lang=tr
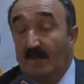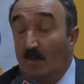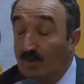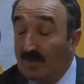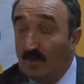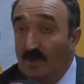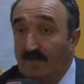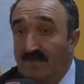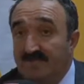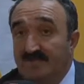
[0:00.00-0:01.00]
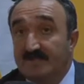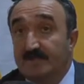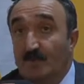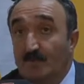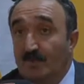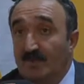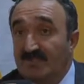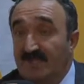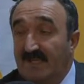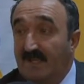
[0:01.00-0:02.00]
e, ortak olabilirsiniz. Bu
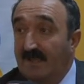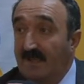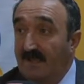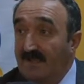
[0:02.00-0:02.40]
projeyle